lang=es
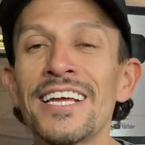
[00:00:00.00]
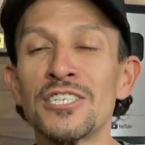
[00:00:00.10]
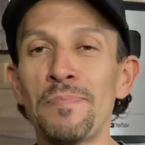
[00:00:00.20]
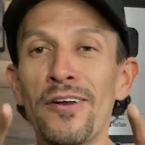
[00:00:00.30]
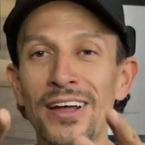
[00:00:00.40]

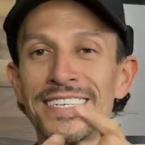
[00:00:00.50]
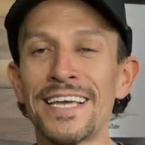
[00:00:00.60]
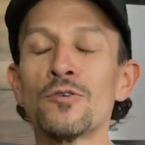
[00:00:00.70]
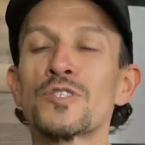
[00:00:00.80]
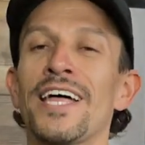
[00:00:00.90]
Espero que les
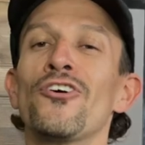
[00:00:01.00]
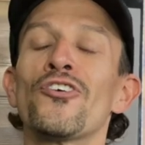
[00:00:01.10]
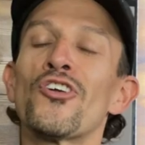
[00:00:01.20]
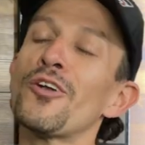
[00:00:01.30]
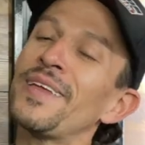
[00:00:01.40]
haya gustado.
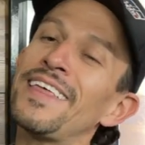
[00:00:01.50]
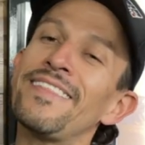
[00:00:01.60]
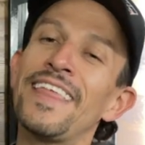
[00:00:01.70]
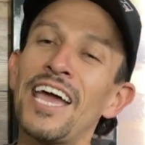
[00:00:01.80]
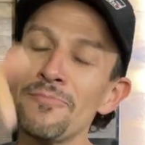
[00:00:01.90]
No
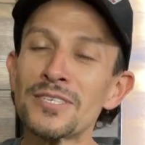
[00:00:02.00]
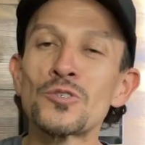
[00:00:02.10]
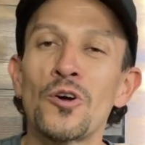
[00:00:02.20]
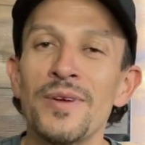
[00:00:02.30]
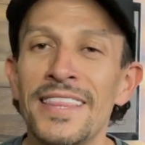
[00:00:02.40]
olviden, déjenme
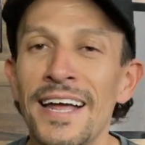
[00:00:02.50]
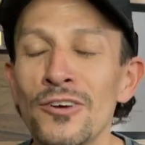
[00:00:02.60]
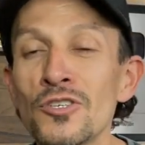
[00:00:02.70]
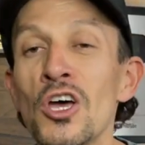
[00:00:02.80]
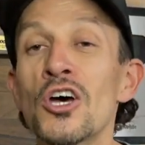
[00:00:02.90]
sus
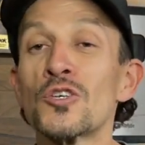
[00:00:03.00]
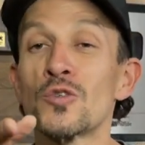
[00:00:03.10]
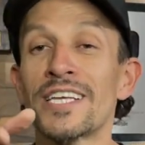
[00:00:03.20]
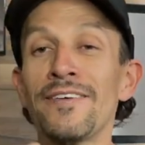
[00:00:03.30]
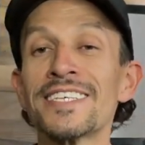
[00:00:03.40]
comentarios,
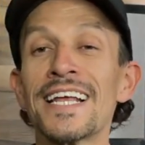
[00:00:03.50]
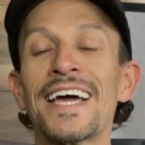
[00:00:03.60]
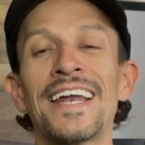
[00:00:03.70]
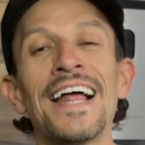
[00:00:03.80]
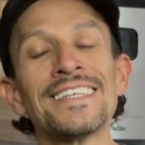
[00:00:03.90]
suscríbanse al
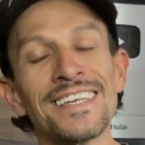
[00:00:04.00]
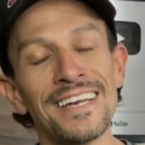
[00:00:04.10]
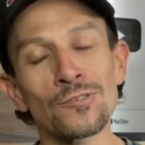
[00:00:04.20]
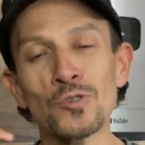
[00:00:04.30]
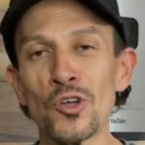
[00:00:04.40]
canal. Si
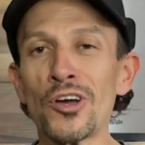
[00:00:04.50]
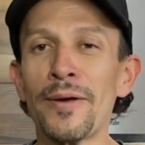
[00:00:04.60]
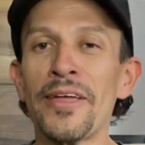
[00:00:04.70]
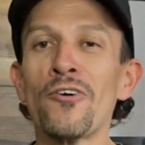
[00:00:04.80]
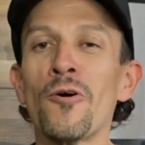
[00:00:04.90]
les gustó lo que
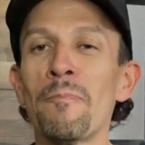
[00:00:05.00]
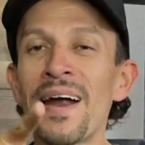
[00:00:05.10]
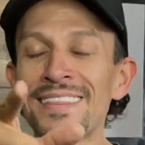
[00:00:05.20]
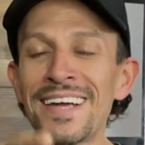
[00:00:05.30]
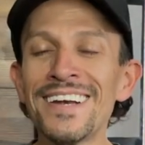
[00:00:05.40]
vieron,
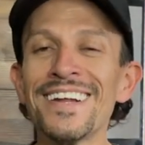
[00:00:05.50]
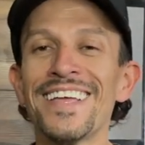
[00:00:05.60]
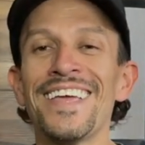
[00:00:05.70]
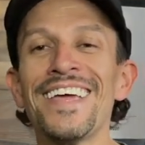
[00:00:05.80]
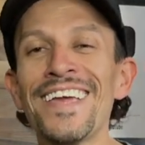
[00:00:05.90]
compartan
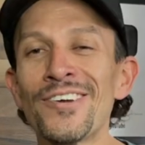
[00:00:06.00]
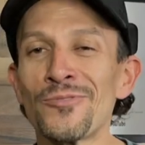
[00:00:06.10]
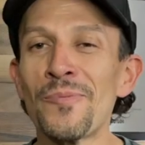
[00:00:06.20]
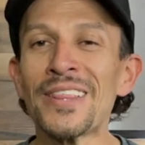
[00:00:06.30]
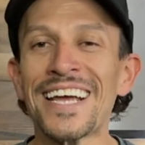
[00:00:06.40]
y nos
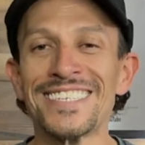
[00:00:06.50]
vemos la que